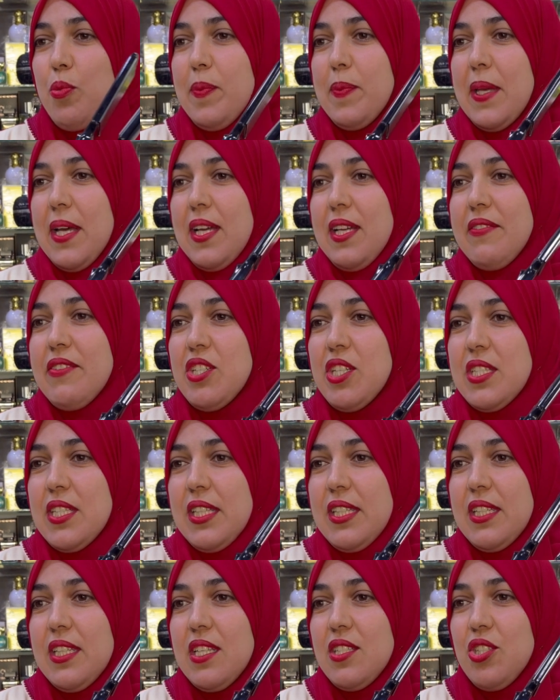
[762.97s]
بها كيفاش
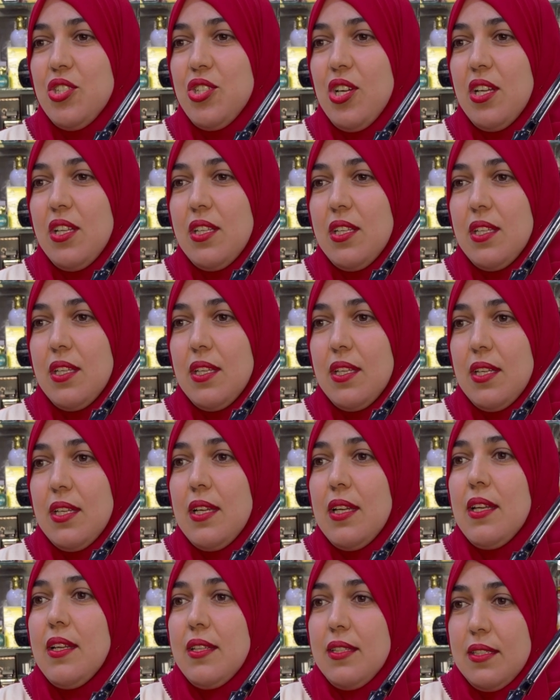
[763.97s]
كتعطيك النتيجه
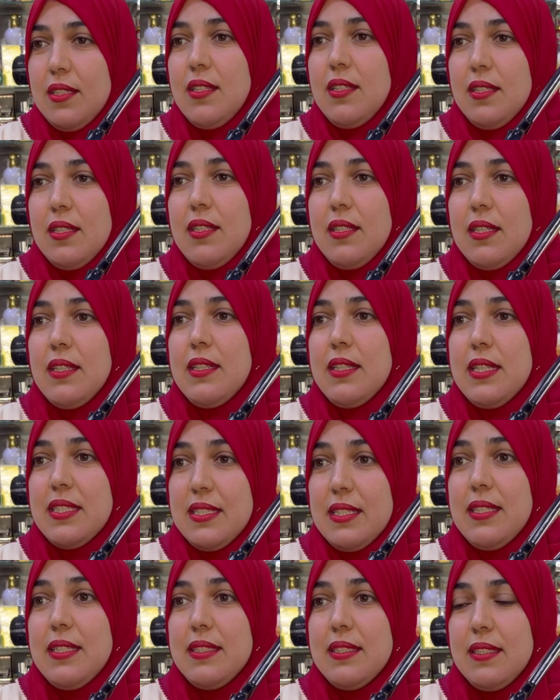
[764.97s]
بزاف كتبقى
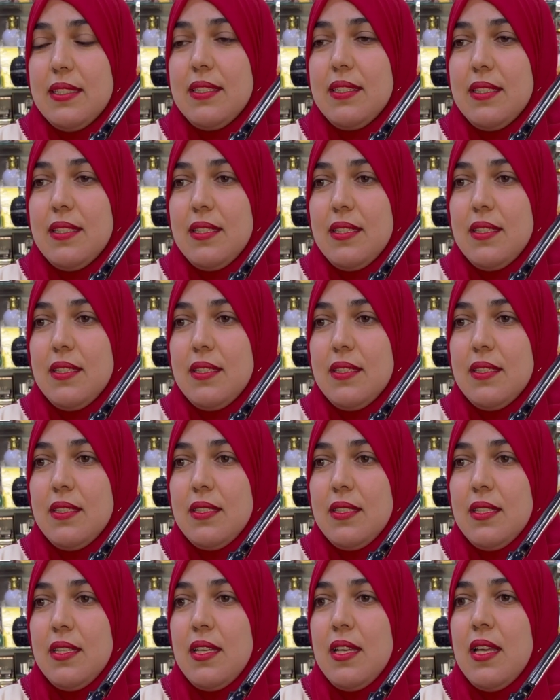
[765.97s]
لي شاده لي
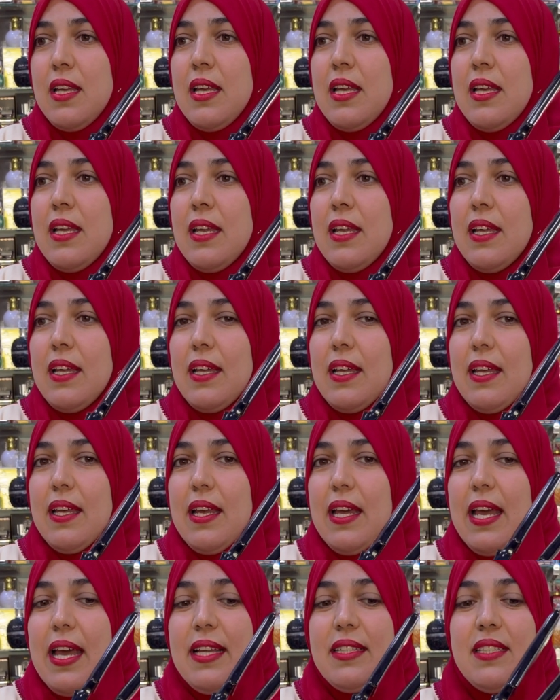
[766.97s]
40 بحال
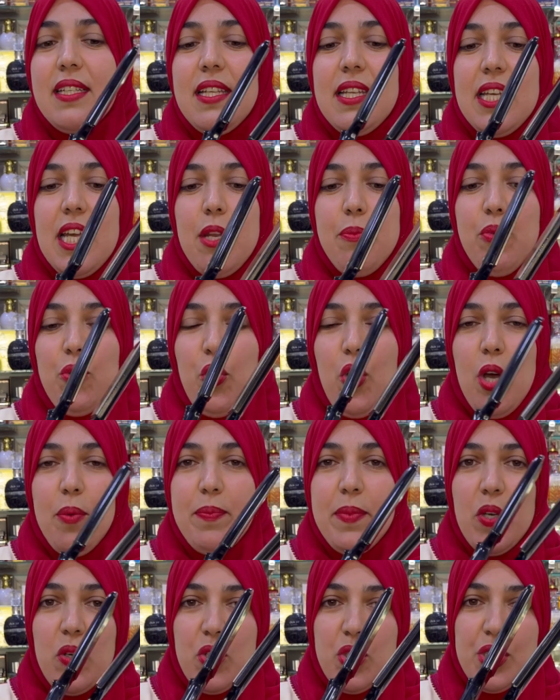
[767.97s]
هكا هذه اللي كنبيعوها ب
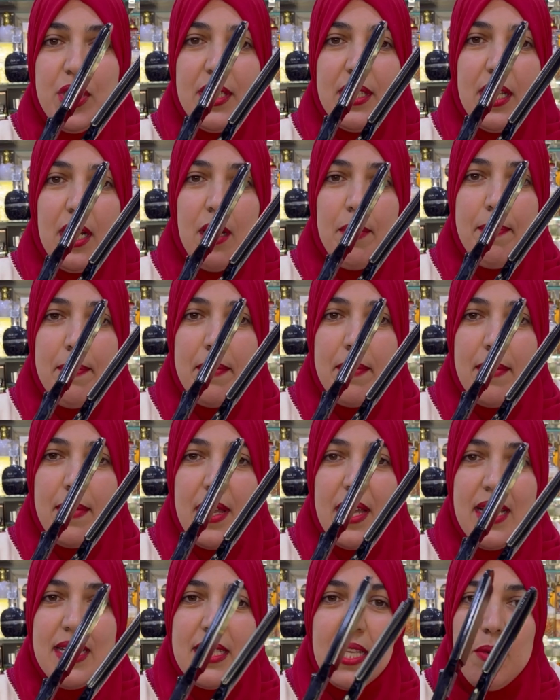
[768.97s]
120 درهم
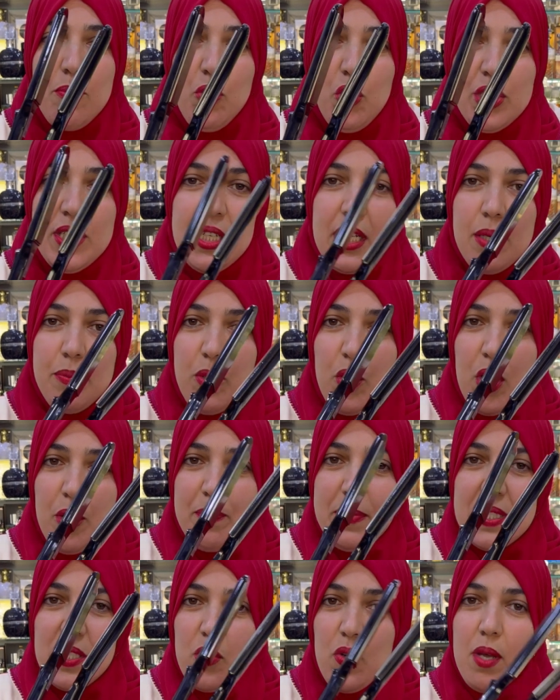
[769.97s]
حسن وحده كنبيعوها ب
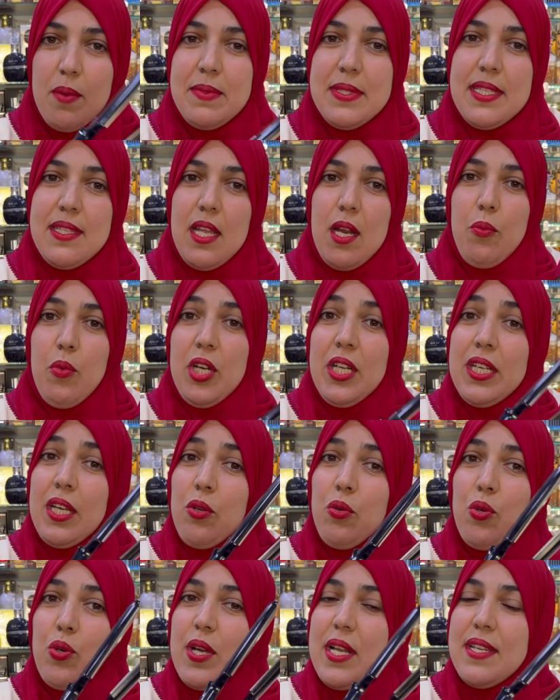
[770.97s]
250 درهم وحنا
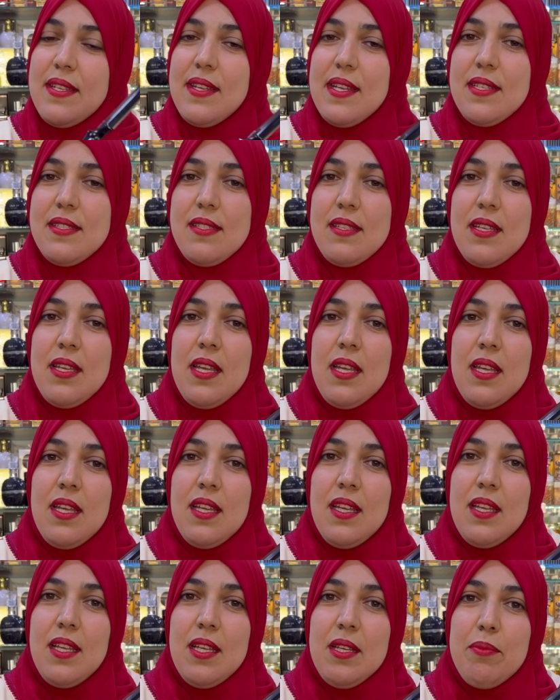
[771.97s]
كنقولوها للناس
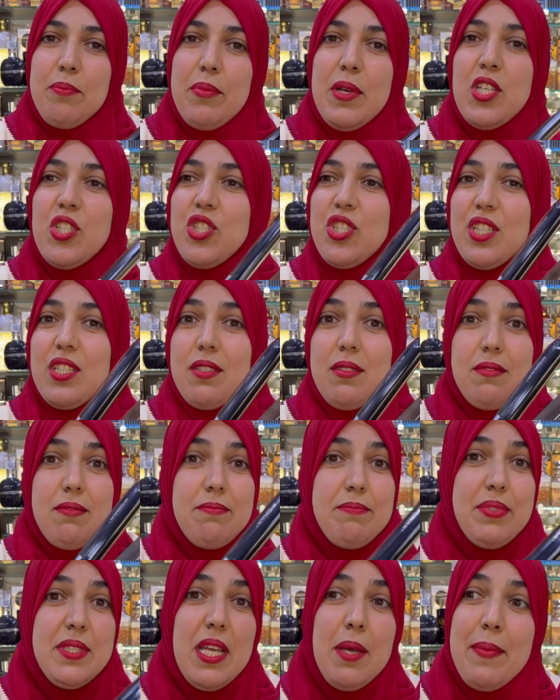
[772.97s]
باش
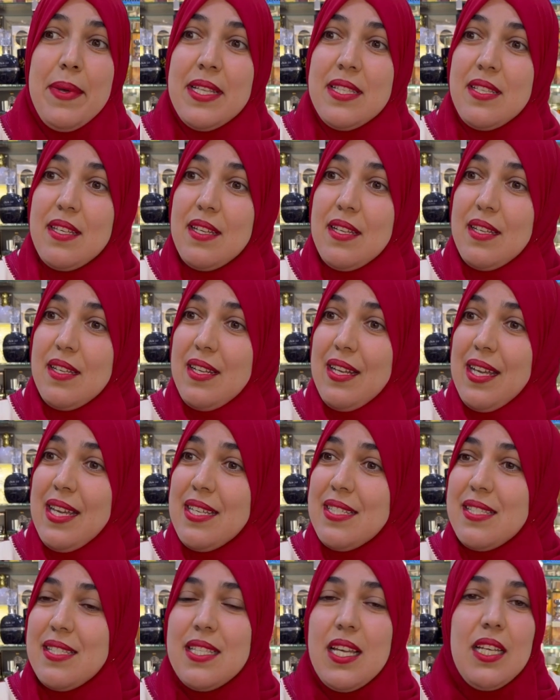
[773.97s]
بثمن
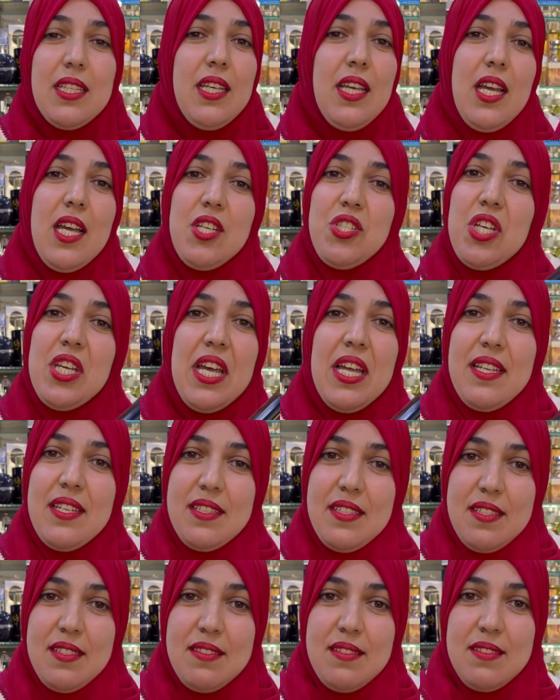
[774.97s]
رخيص تاخدي حاجه
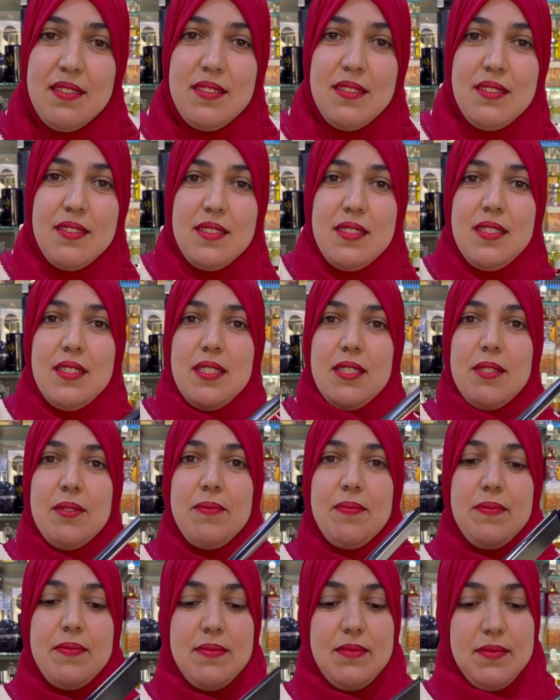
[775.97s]
كاليتي اها
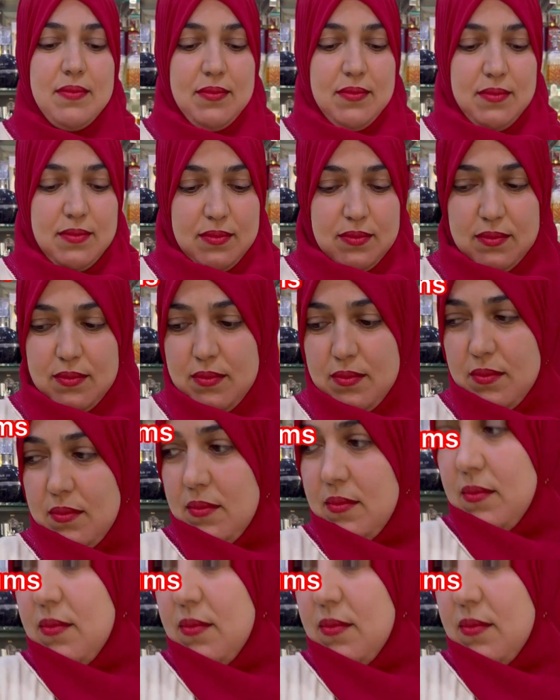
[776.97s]
هذه